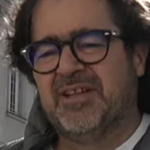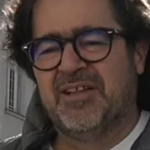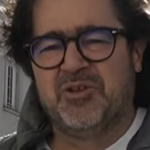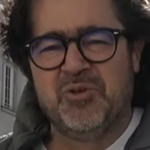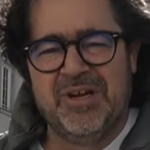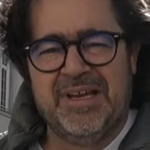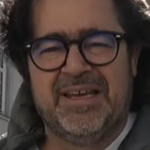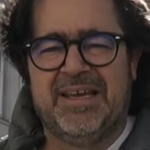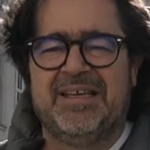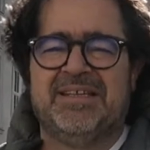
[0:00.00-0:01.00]

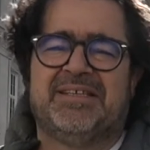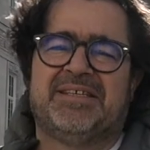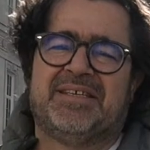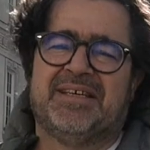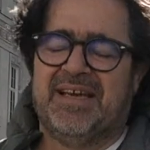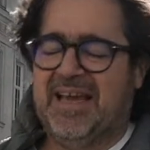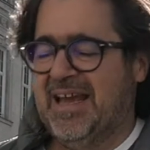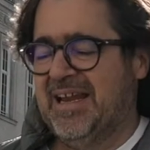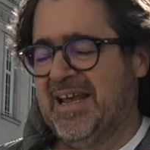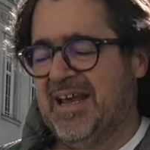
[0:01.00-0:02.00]
Natürlich ist
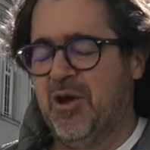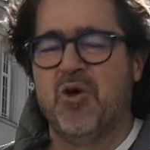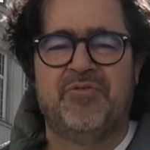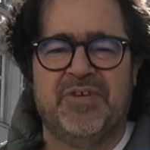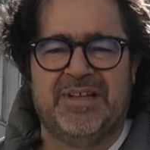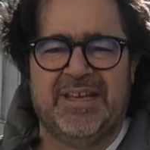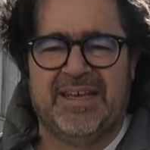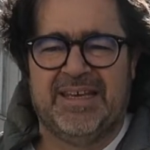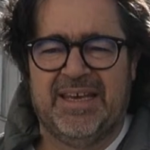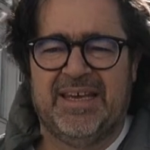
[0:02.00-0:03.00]
eine
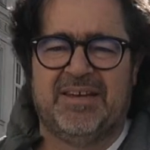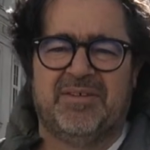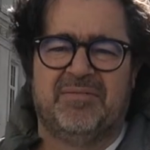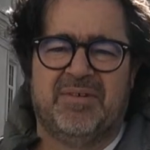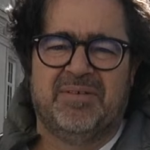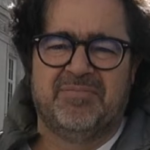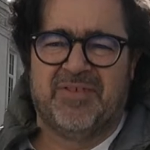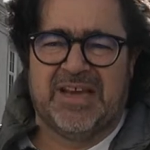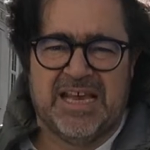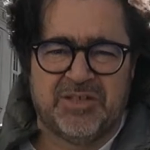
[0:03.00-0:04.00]
öffentliche
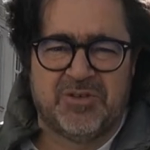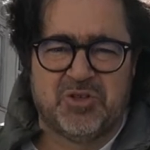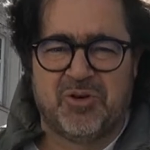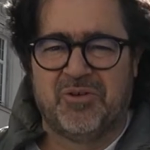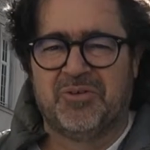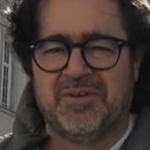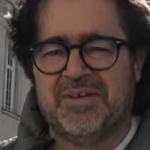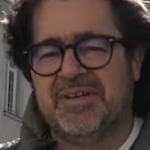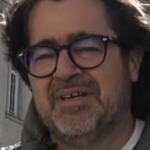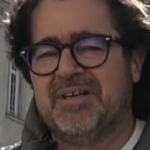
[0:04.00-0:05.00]
Verkehrsversorgung
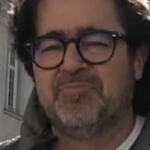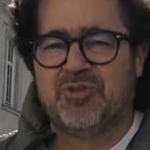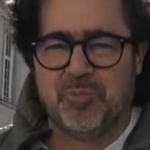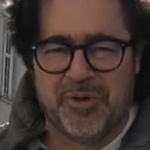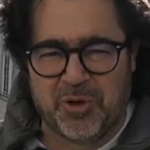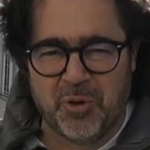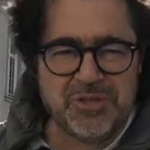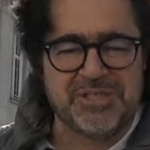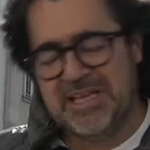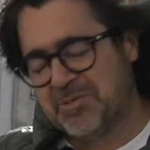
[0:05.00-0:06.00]
zu
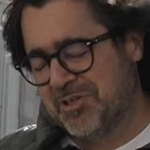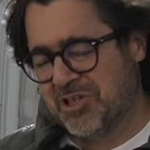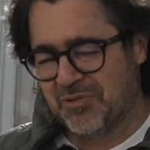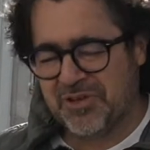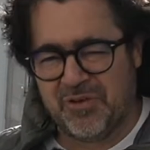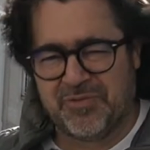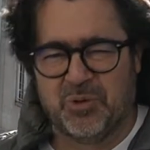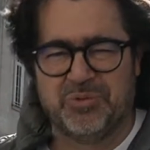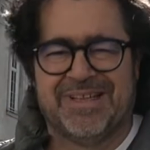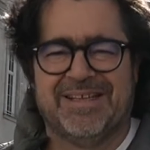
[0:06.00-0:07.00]
begrüßen, insbesondere
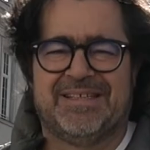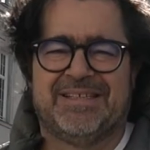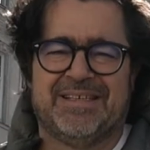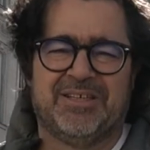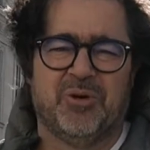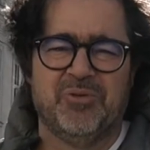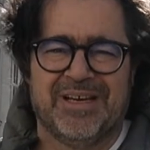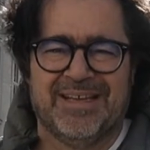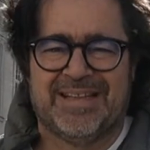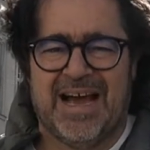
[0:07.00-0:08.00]
aufgrund des äh,
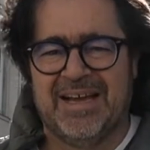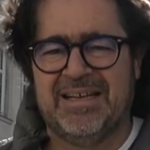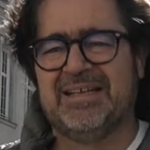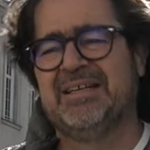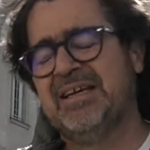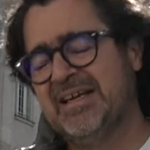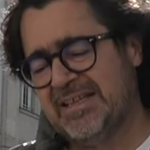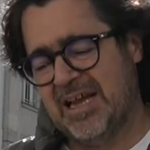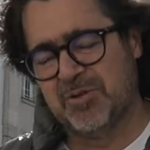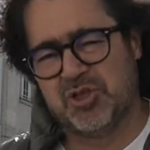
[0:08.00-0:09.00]
grünen Gedanken,
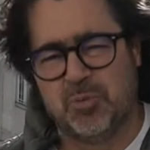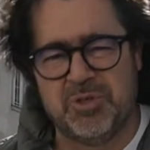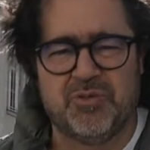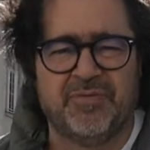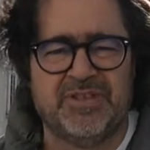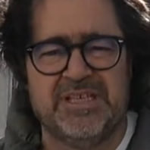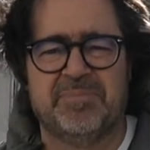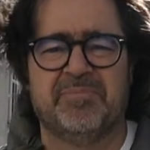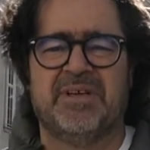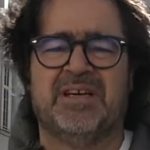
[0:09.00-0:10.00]
der aber sowieso von
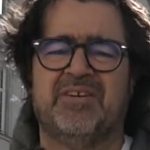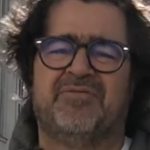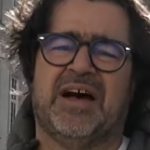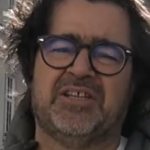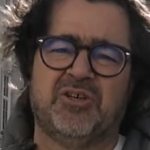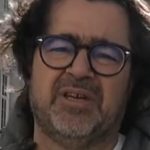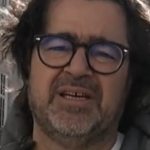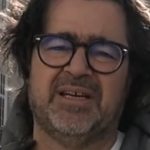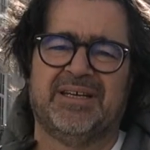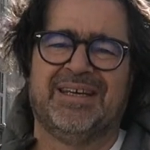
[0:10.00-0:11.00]
diesem Fahrzeug
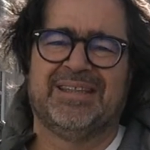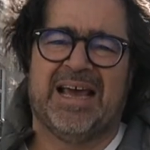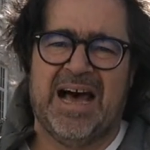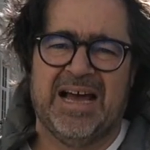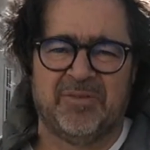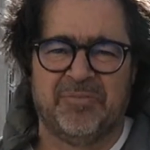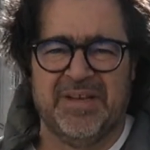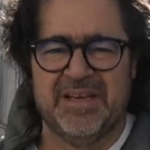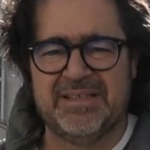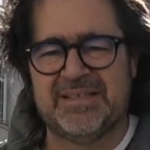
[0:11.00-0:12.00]
hier getragen
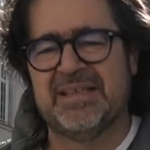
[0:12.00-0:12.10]
wird.